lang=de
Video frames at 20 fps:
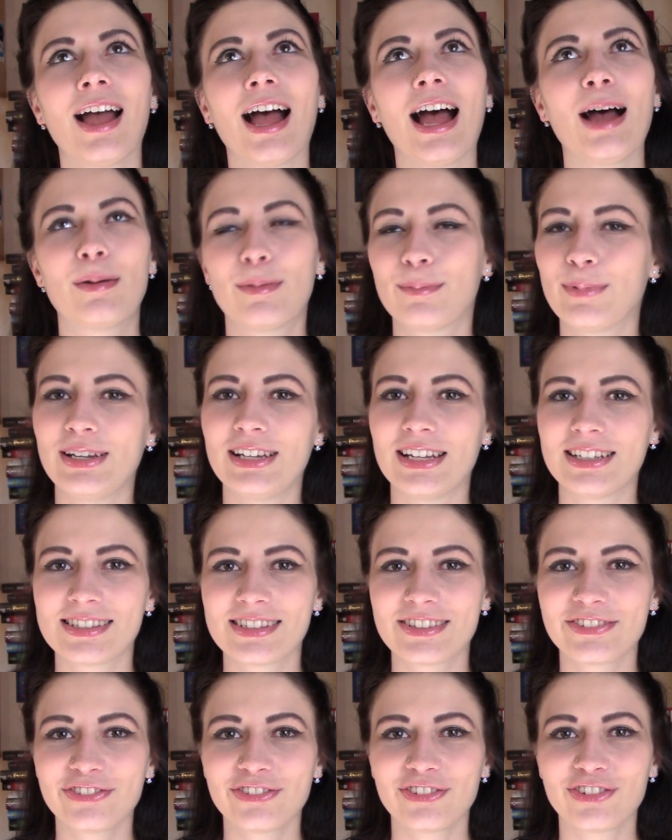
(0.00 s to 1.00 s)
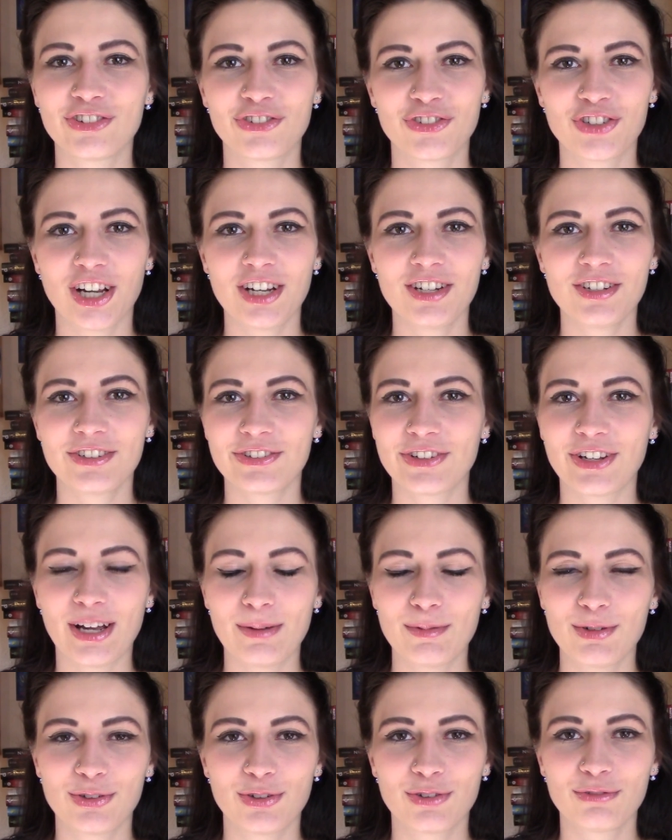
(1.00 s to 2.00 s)
Aber meinen letzten Stand
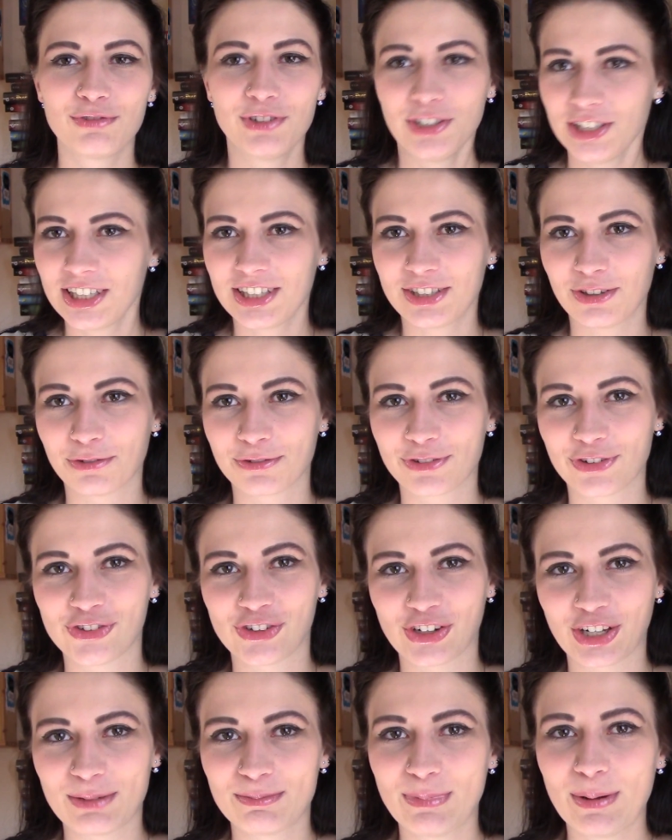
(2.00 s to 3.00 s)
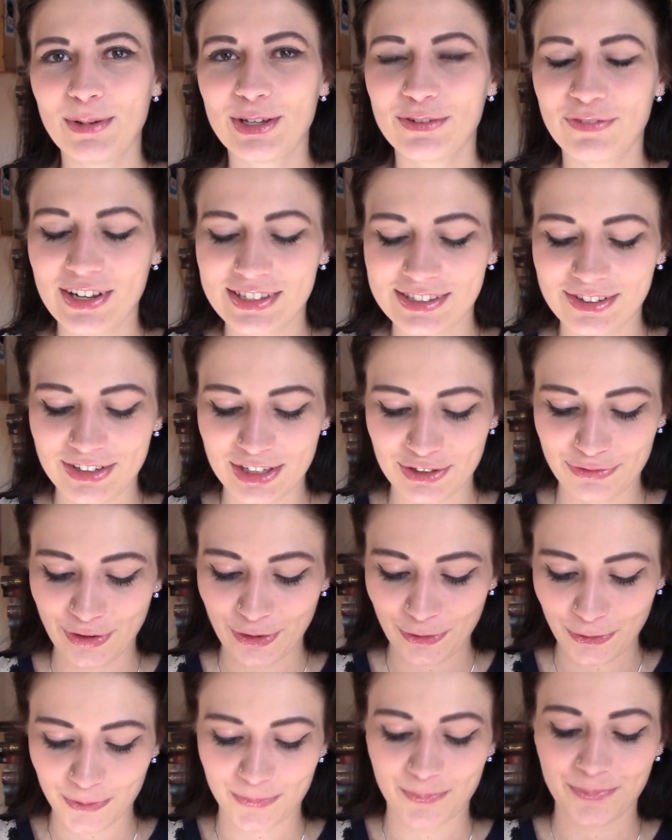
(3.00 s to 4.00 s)
habe ich irgendwie nicht aufgeschrieben. Aber ich weiß auch nicht
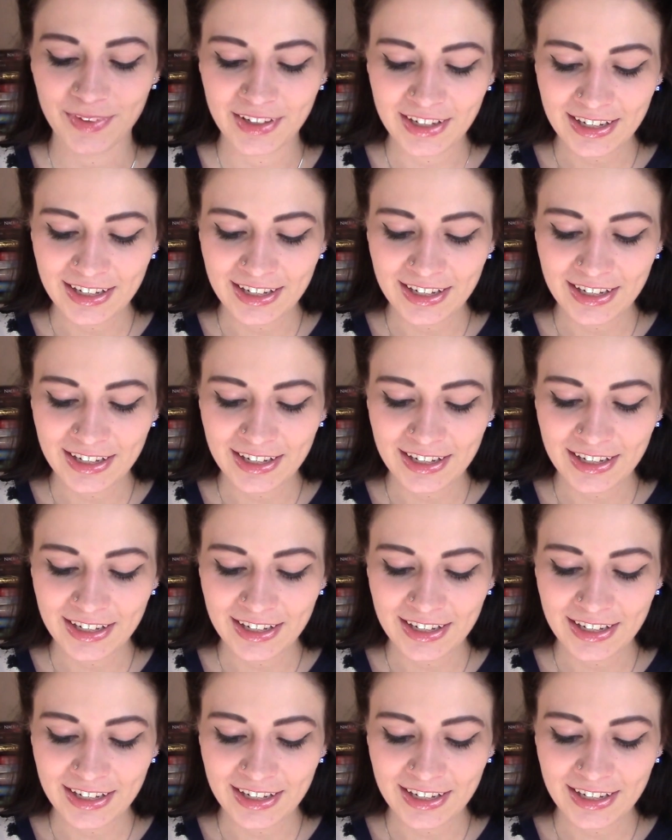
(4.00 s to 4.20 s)
warum.